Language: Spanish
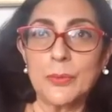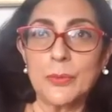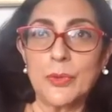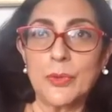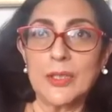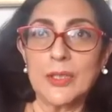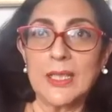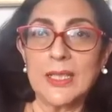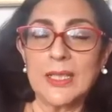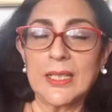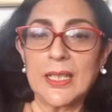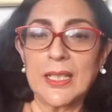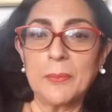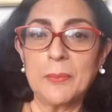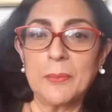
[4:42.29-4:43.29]
uno tiene
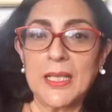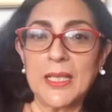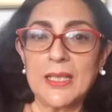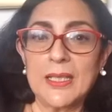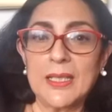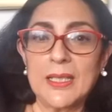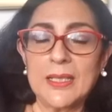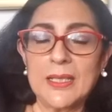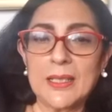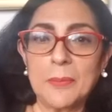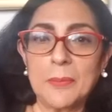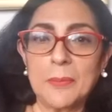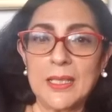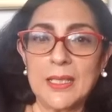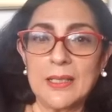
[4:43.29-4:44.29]
que ver y
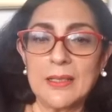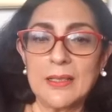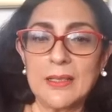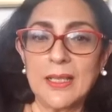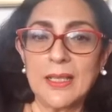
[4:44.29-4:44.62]
rever